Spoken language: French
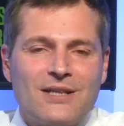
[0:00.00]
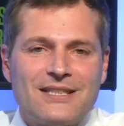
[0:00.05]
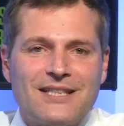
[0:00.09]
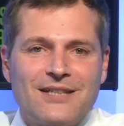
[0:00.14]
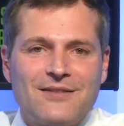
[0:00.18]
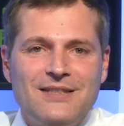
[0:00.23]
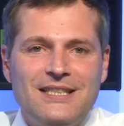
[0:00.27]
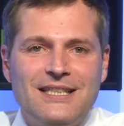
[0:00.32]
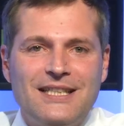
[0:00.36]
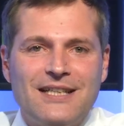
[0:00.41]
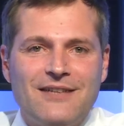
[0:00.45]

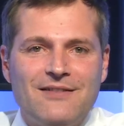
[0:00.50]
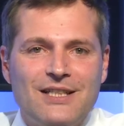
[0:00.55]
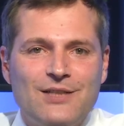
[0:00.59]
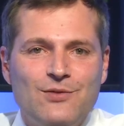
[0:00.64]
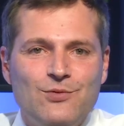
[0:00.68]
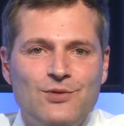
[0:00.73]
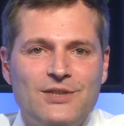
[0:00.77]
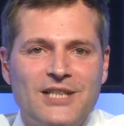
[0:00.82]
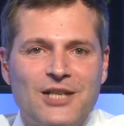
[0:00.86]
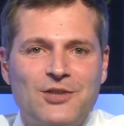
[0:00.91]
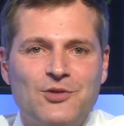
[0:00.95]
Trois invités
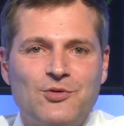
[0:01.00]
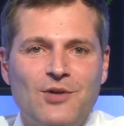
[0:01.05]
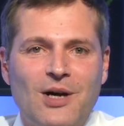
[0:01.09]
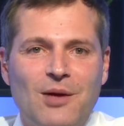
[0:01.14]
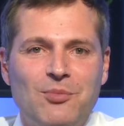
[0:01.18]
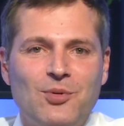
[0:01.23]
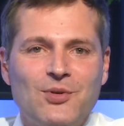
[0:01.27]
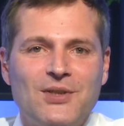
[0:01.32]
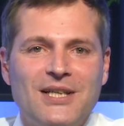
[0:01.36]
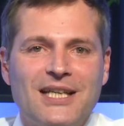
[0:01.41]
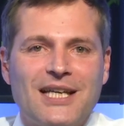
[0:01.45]
avec nous chaque
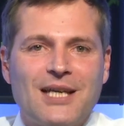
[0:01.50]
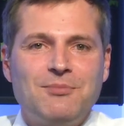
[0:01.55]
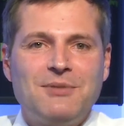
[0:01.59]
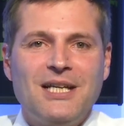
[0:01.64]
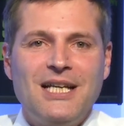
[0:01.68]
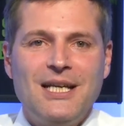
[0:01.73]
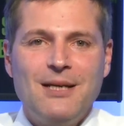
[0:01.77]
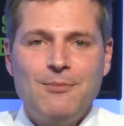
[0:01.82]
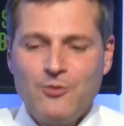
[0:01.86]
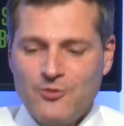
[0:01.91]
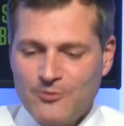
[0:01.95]
soir pour
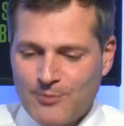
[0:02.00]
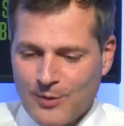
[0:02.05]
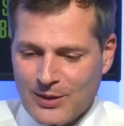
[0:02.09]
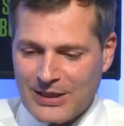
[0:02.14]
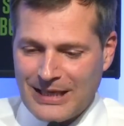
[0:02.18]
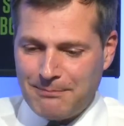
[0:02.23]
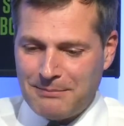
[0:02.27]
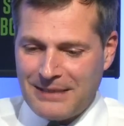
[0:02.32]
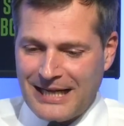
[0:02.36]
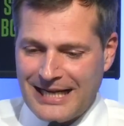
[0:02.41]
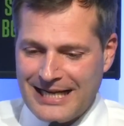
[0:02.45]
décrypter les mouvements
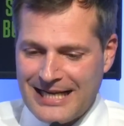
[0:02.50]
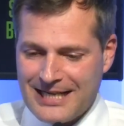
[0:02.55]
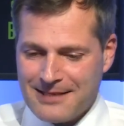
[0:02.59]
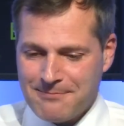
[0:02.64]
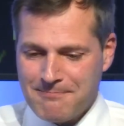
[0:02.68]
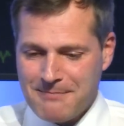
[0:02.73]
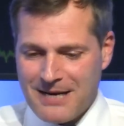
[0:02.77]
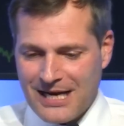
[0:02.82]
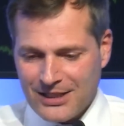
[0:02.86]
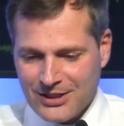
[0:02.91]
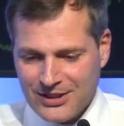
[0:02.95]
de la
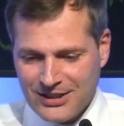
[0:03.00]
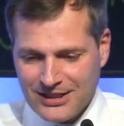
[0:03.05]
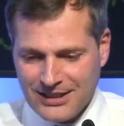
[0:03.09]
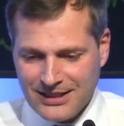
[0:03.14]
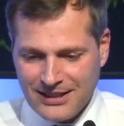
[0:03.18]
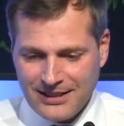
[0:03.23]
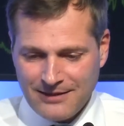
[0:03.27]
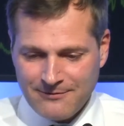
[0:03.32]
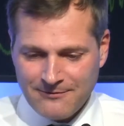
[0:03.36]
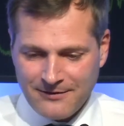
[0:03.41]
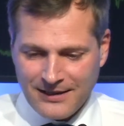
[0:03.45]
planète
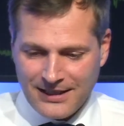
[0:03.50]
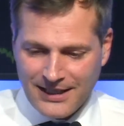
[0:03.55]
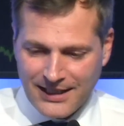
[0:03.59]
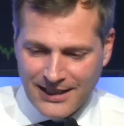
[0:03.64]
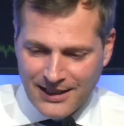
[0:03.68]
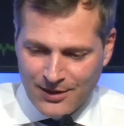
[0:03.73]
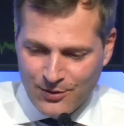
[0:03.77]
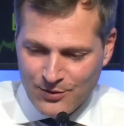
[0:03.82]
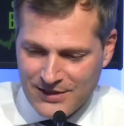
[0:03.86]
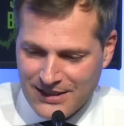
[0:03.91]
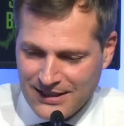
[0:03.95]
marché.
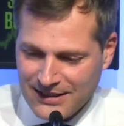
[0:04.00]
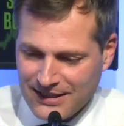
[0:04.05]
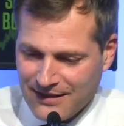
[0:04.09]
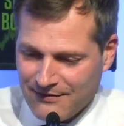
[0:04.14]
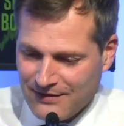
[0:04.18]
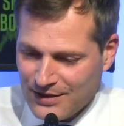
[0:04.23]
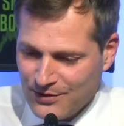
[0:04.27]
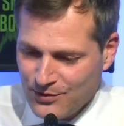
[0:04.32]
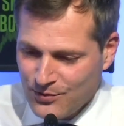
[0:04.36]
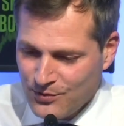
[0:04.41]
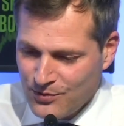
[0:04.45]
Frédéric Rosier est
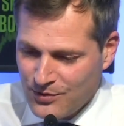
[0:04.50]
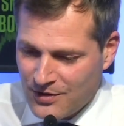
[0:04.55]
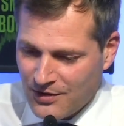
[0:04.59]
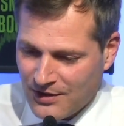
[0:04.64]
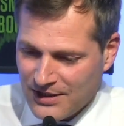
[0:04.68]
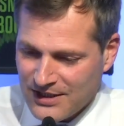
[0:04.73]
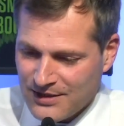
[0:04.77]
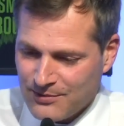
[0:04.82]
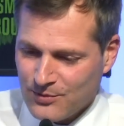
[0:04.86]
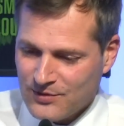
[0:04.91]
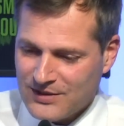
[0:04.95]
avec nous,
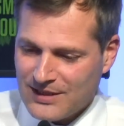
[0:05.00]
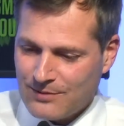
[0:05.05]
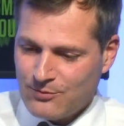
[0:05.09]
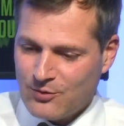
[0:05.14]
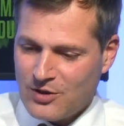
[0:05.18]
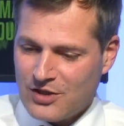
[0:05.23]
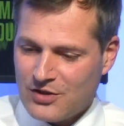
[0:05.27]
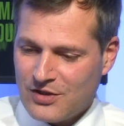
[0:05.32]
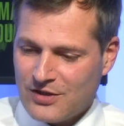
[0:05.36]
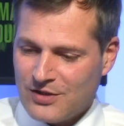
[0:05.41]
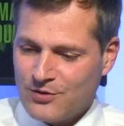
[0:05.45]
co-responsable
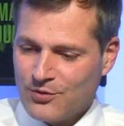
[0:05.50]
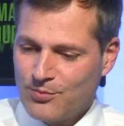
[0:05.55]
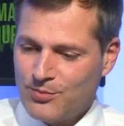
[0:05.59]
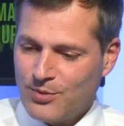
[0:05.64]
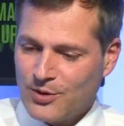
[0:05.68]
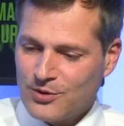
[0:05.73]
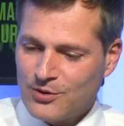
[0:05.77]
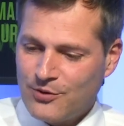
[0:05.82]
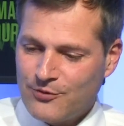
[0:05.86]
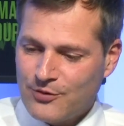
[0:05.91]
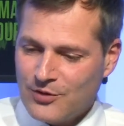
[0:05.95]
de la gestion de
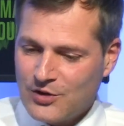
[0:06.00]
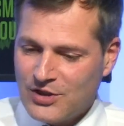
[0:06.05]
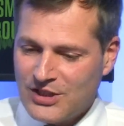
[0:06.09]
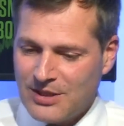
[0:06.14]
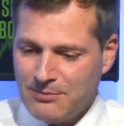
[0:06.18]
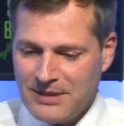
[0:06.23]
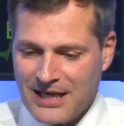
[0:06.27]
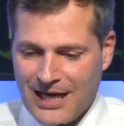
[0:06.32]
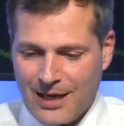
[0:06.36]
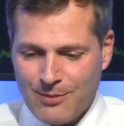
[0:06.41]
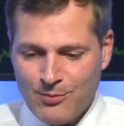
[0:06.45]
portefeuille
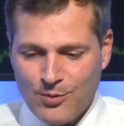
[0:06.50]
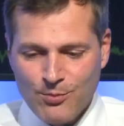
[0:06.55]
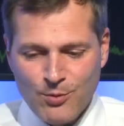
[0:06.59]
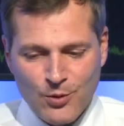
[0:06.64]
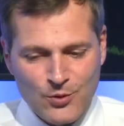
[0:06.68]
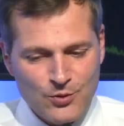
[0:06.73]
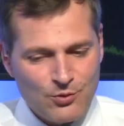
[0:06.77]
chez Mirabeau.